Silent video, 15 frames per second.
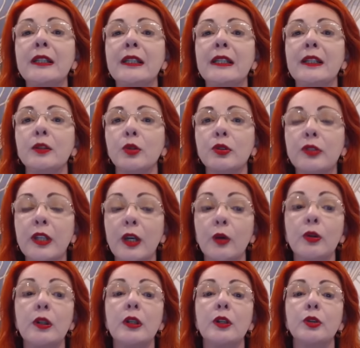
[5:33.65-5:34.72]
e no
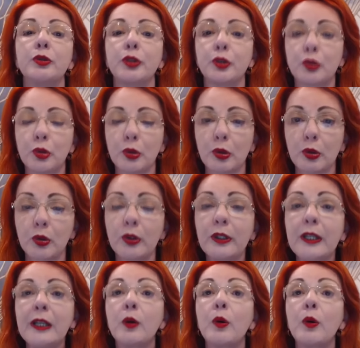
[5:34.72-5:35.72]
teu futuro.